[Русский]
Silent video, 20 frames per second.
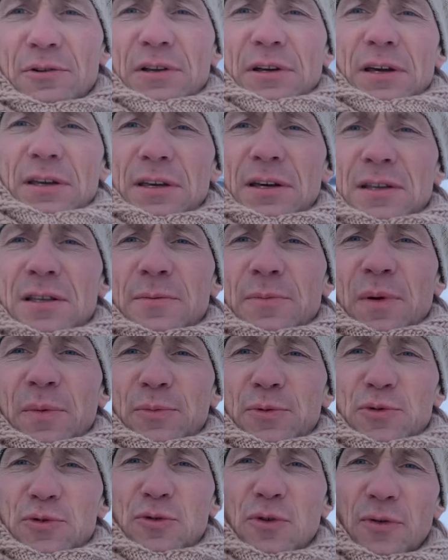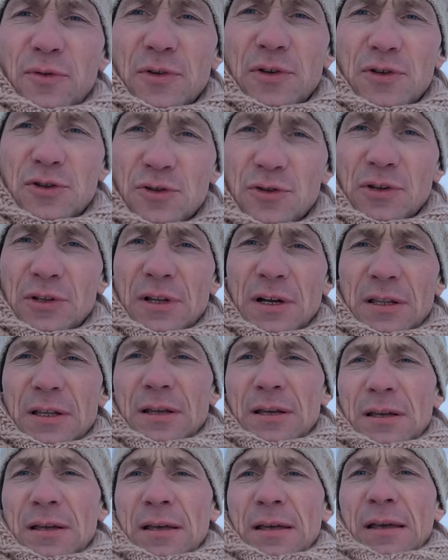никаких не пропусков, ничего не надо.